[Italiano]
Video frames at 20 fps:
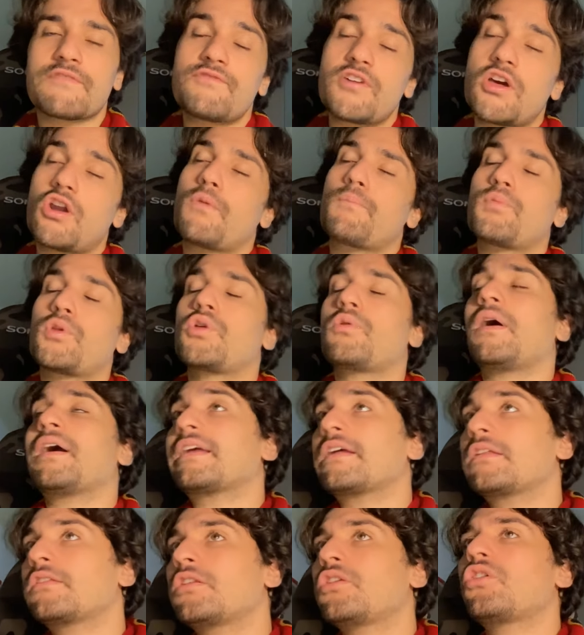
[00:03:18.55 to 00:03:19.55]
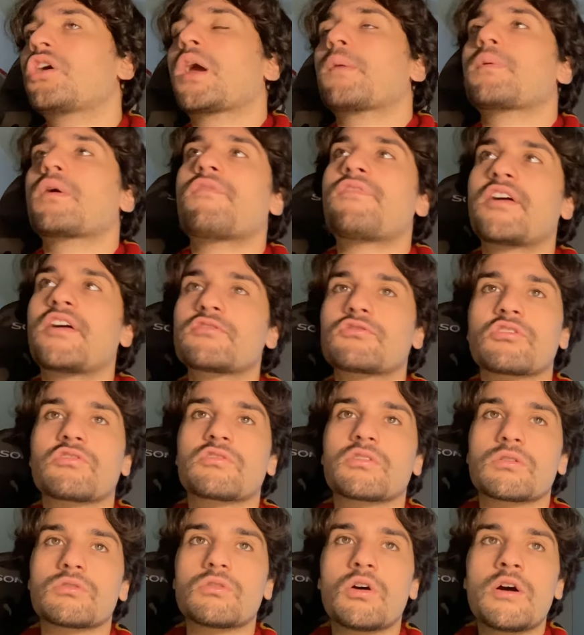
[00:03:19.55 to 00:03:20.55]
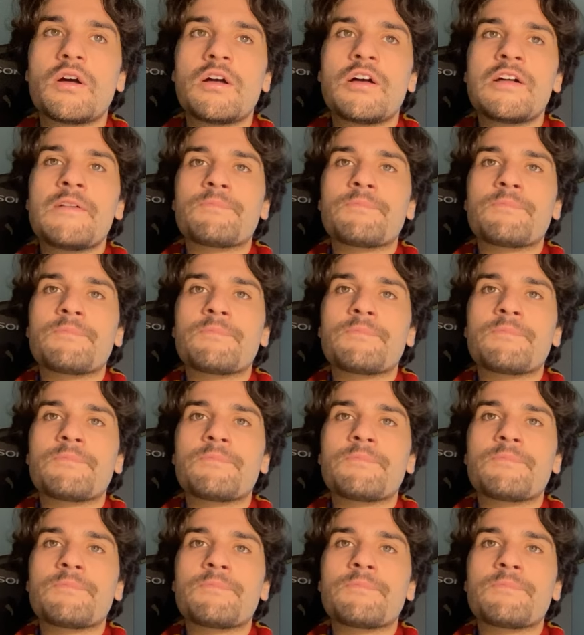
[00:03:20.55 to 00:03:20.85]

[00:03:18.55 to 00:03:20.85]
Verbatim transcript: è vero, più di qualche tiro che abbiamo fatto è stato